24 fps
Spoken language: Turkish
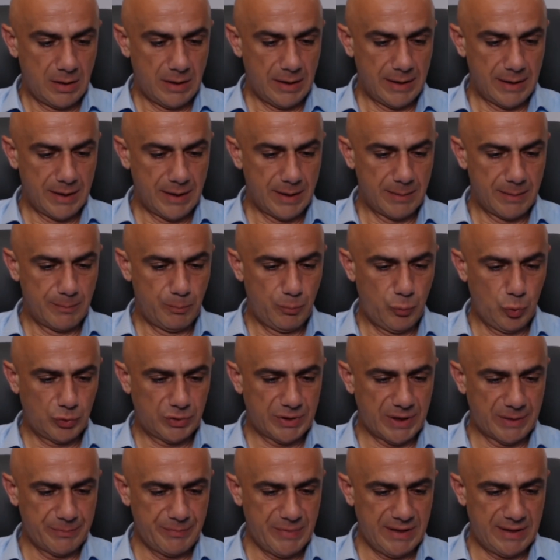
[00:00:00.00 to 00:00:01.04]
E, bu
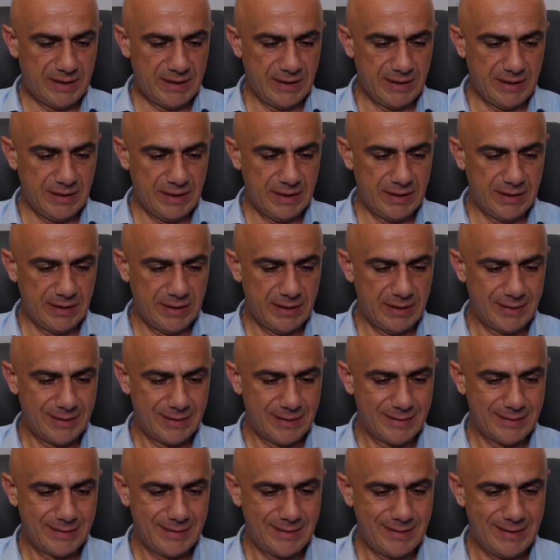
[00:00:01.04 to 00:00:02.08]
tabii ki
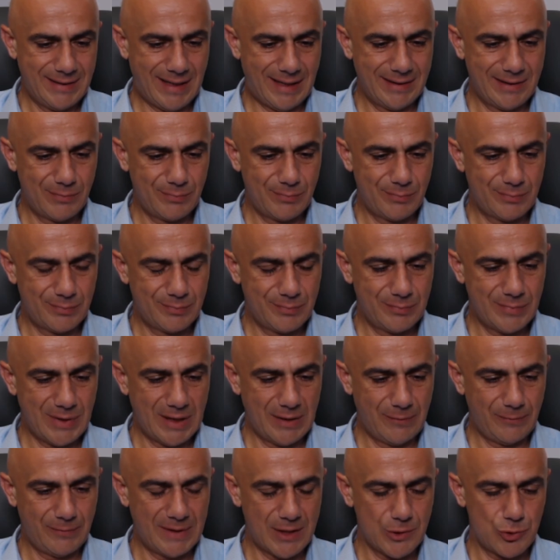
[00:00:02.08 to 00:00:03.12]
yani
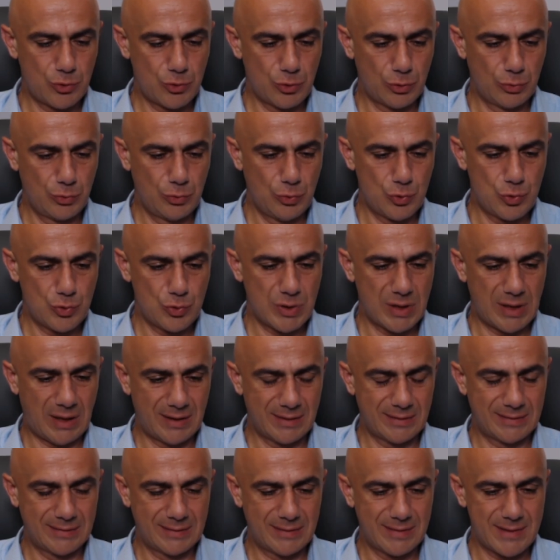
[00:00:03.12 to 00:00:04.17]
enflasyonun yüzde
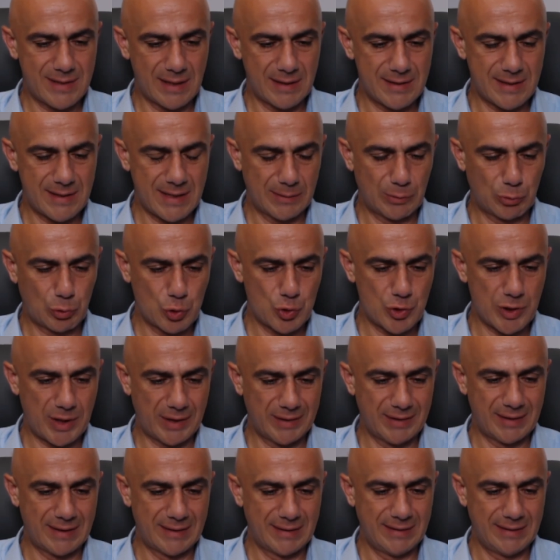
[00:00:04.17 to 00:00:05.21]
artık
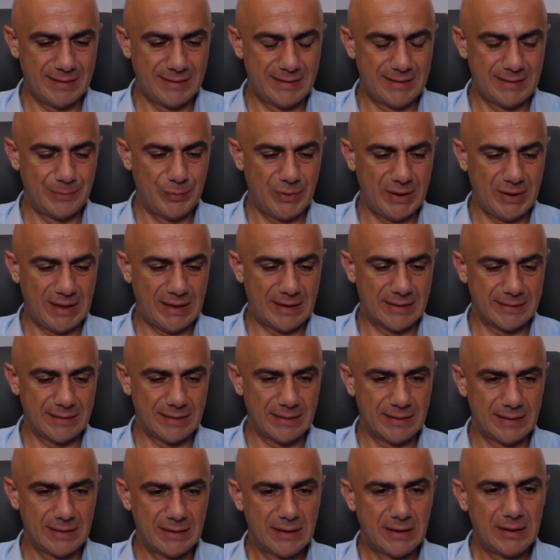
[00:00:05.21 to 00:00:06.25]
80-90'lara gittiği bir yerde